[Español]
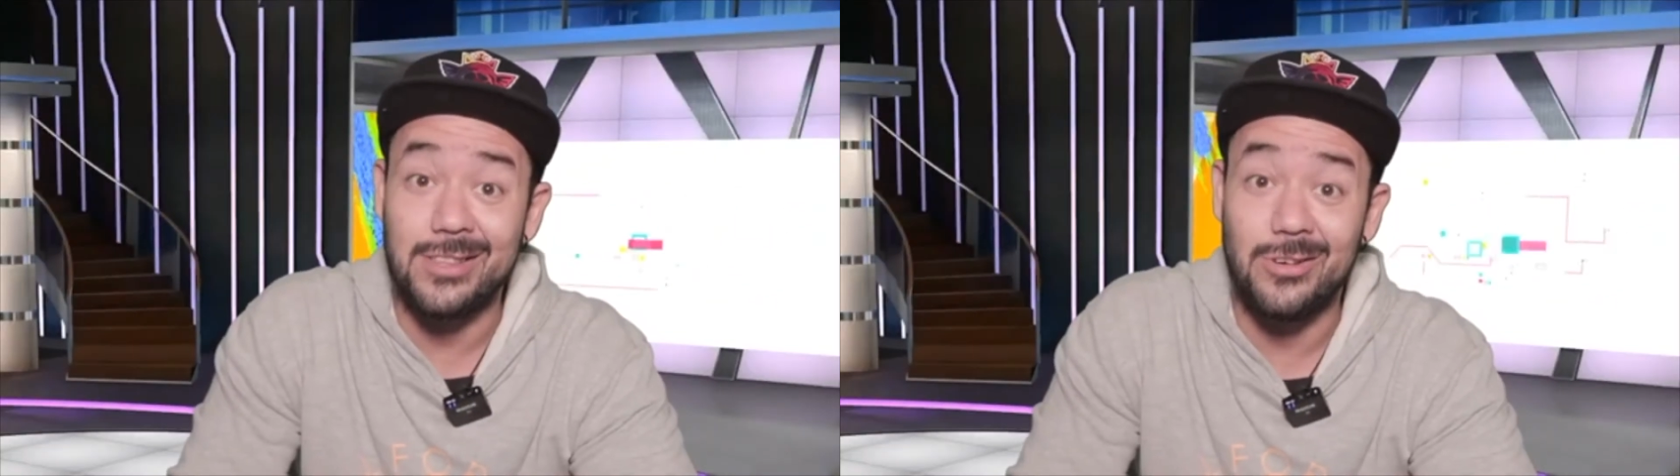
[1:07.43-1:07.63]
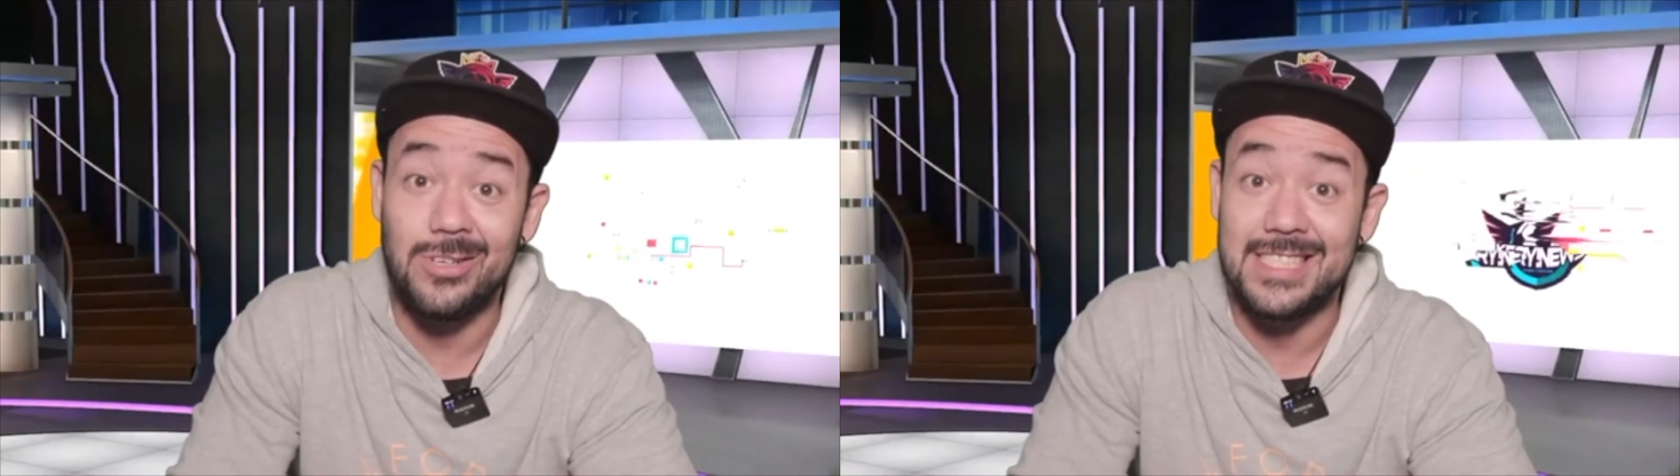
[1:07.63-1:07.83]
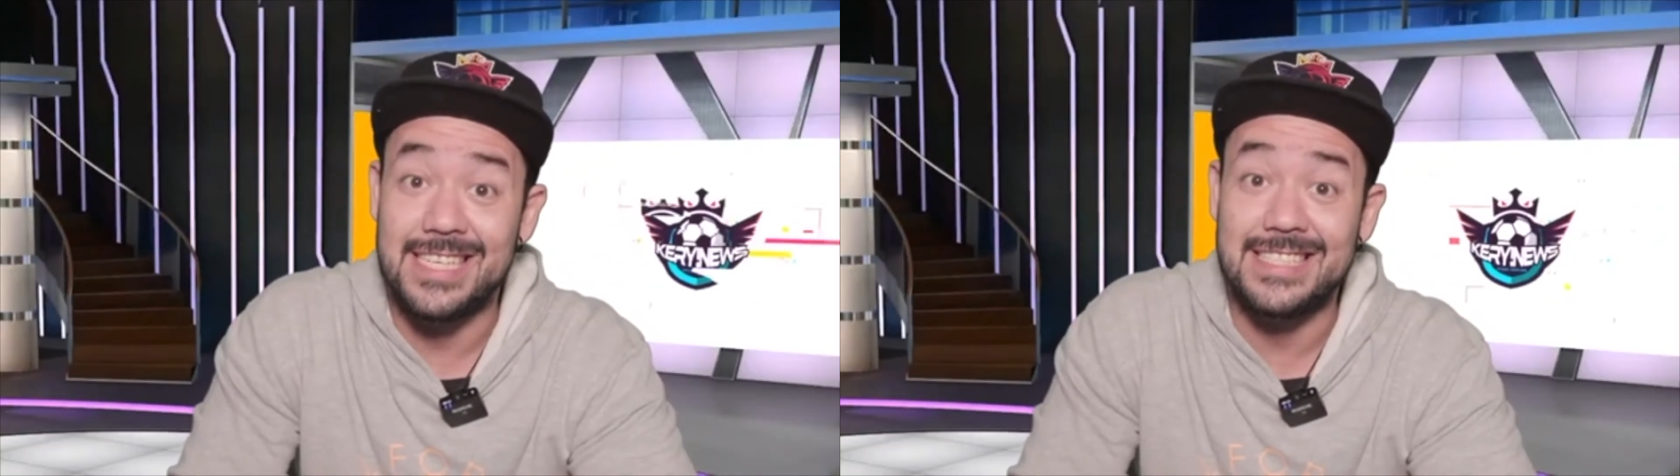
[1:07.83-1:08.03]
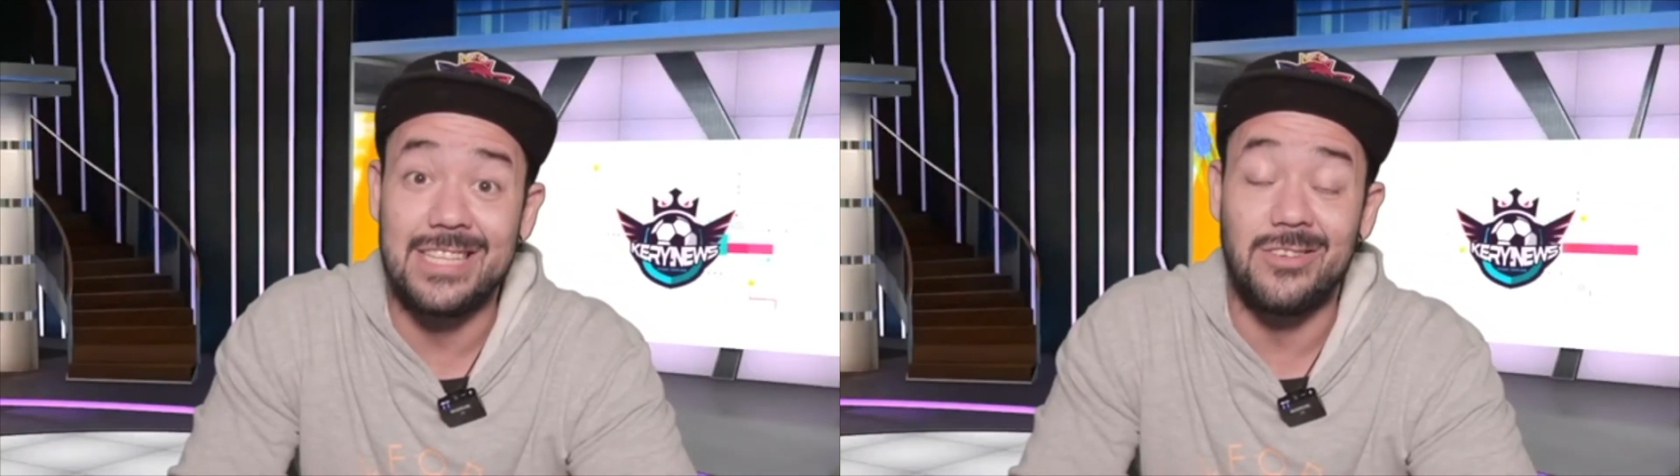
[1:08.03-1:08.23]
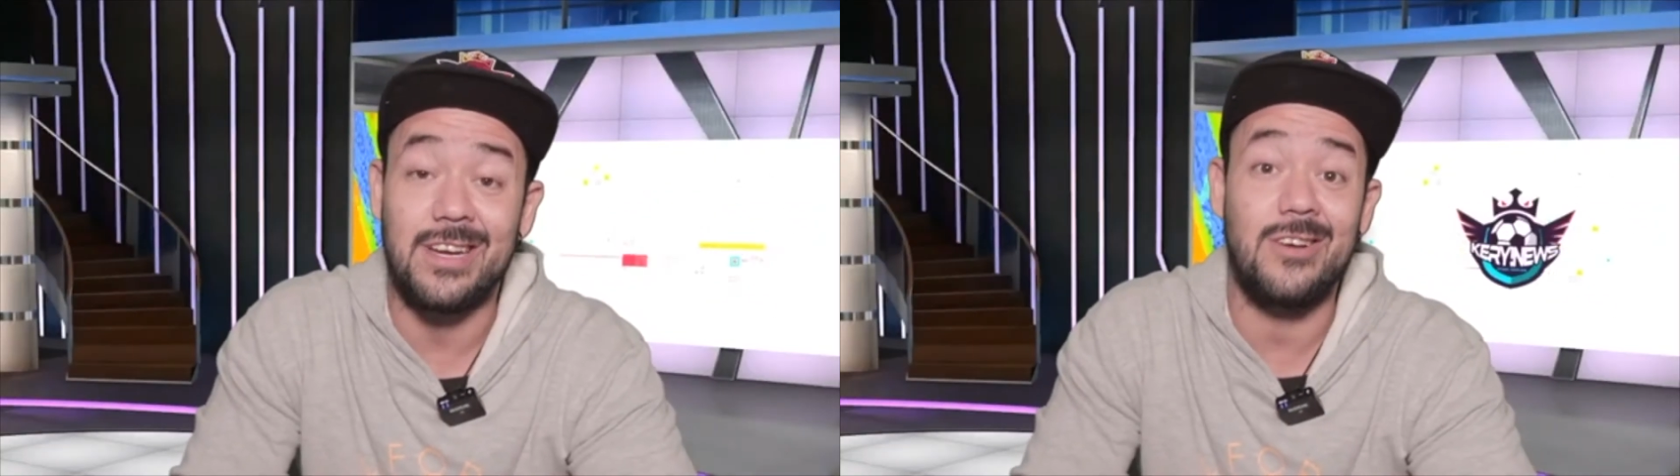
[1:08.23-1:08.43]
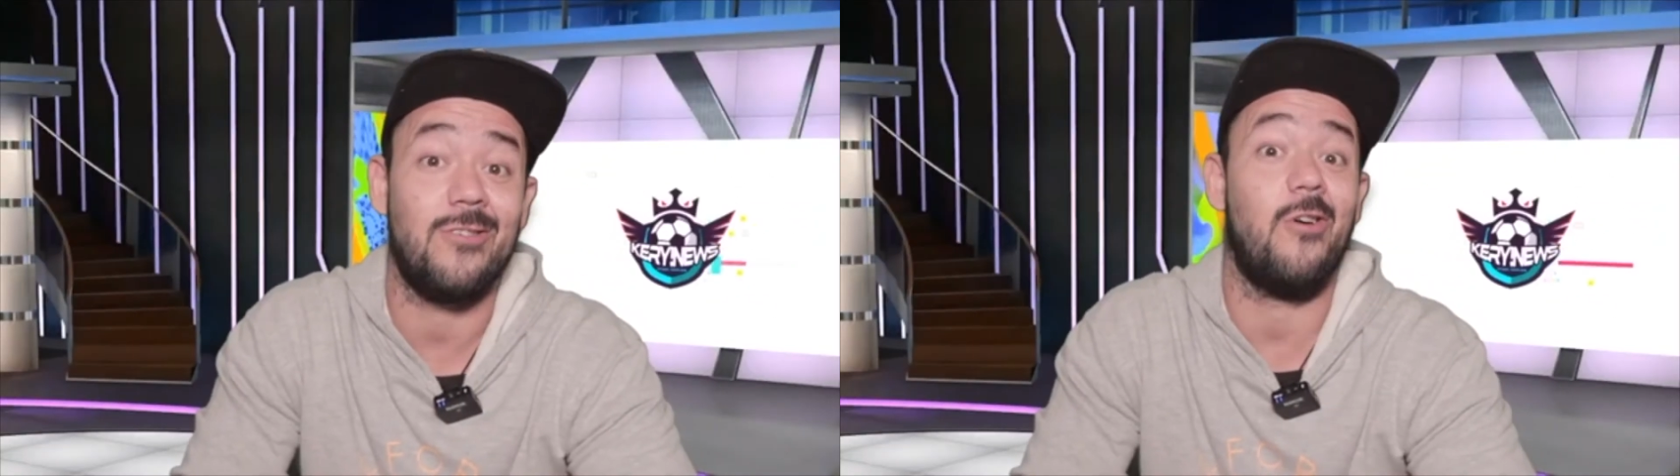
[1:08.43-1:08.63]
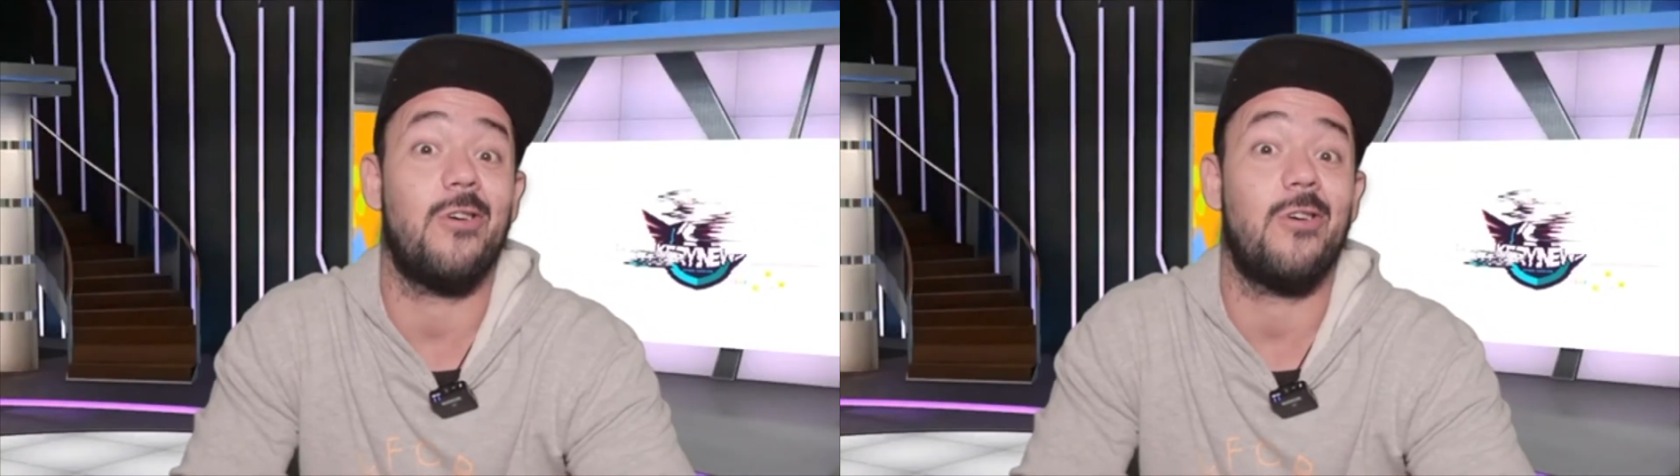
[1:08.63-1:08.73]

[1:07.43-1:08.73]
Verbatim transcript: a todos en este torneo.